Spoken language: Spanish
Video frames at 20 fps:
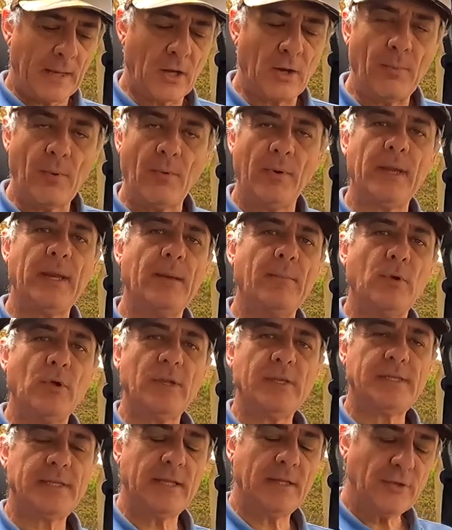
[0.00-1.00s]
como veníamos
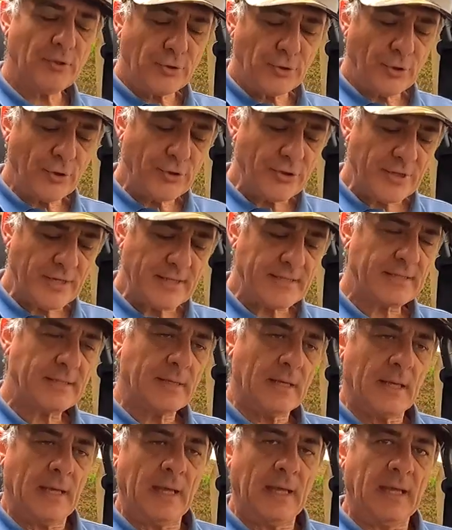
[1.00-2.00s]
diciendo entonces,
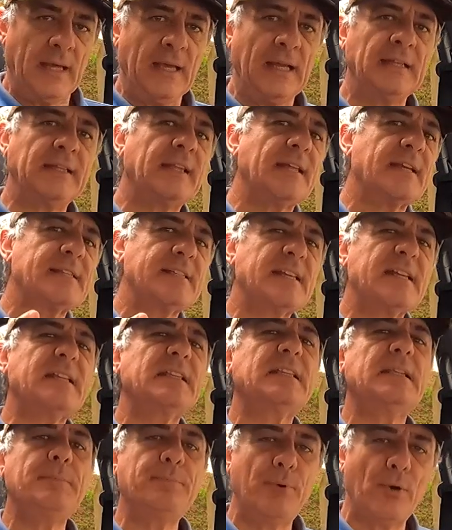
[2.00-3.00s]
el tercer
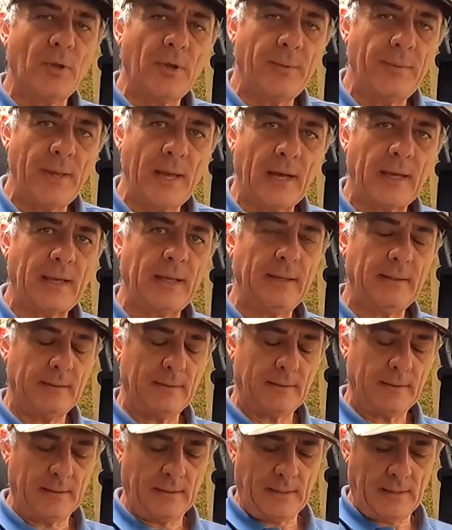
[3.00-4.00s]
tipo de viaje
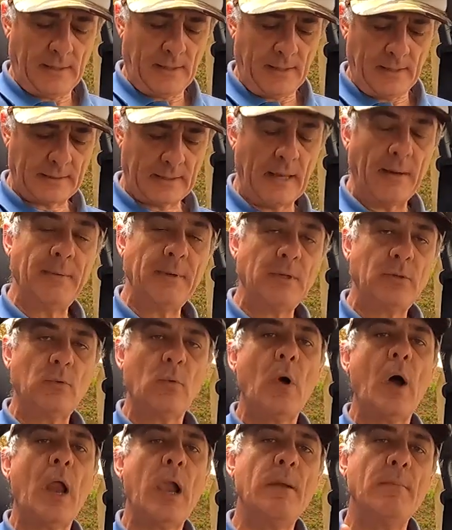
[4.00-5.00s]
que
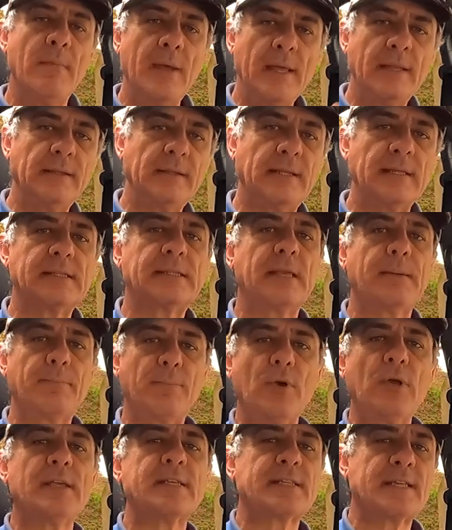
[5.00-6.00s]
habitualmente se
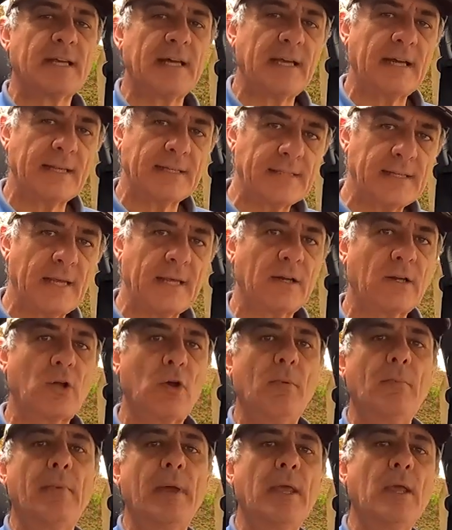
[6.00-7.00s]
puede llegar a hacer
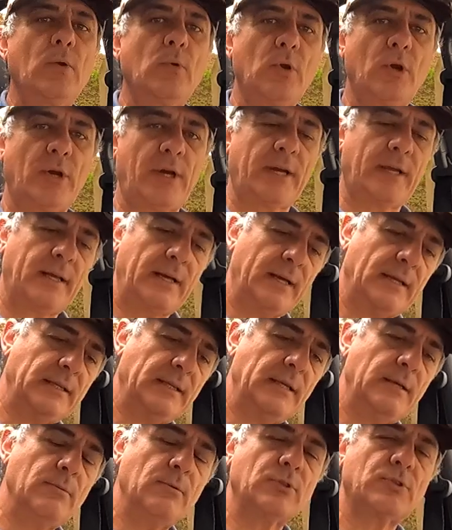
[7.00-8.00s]
con vehículos
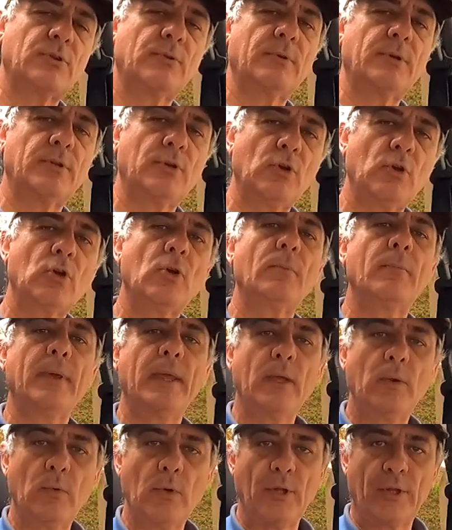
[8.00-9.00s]
recreativos, sobre todo con
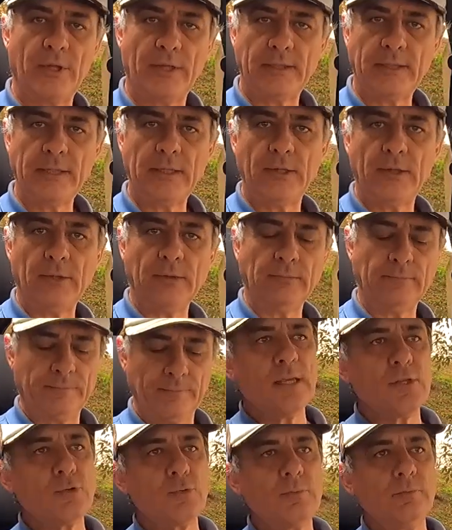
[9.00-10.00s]
vehículos de tiro,
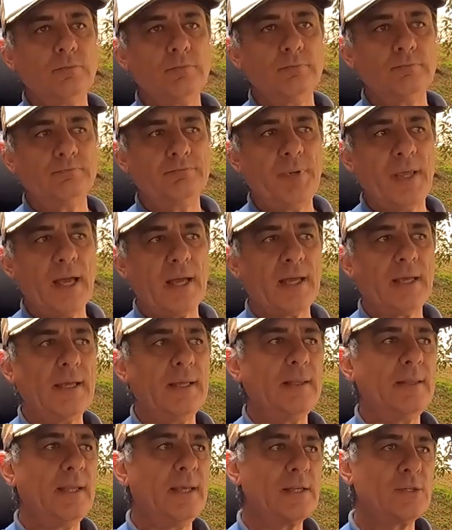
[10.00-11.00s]
es un
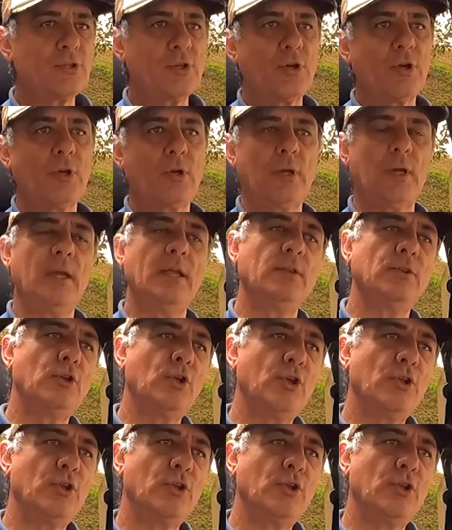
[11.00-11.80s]
viaje de esos en